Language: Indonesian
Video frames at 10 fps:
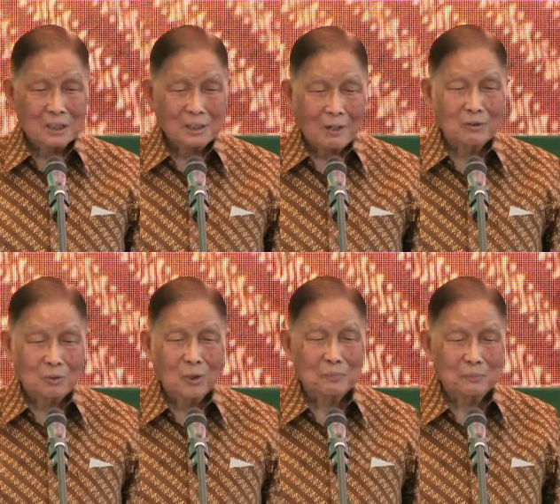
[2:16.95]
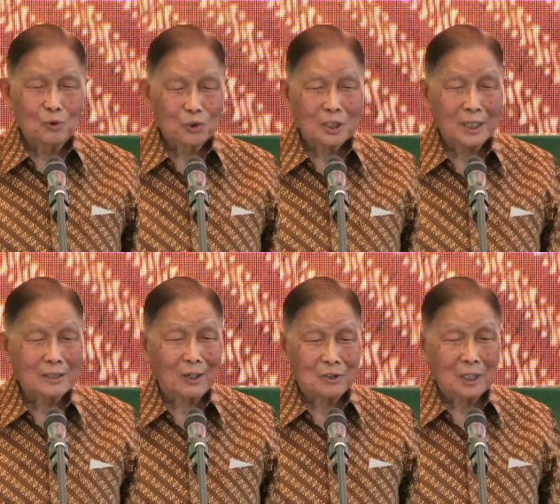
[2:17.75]
pasti tahu 20
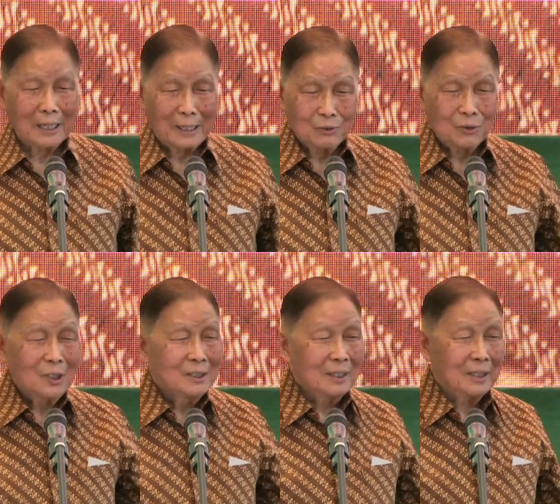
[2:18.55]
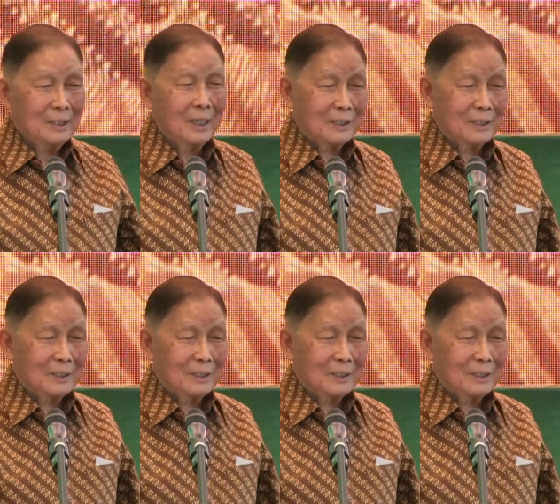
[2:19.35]
sekian tahun yang lalu